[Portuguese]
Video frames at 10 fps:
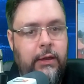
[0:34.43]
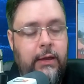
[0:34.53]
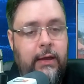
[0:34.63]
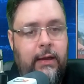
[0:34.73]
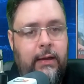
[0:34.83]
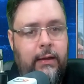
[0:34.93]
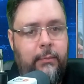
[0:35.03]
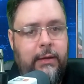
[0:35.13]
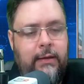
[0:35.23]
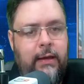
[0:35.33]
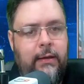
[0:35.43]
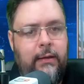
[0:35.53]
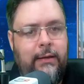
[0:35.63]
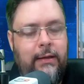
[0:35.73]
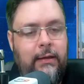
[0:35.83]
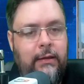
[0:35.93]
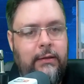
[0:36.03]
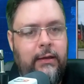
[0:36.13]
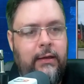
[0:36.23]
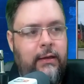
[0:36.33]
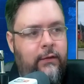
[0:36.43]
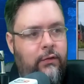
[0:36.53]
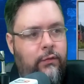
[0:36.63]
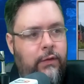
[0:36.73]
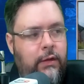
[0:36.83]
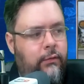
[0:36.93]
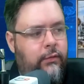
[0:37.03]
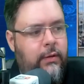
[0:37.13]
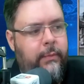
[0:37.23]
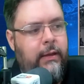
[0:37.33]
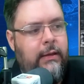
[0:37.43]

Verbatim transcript: A matéria na íntegra e esses vídeos também na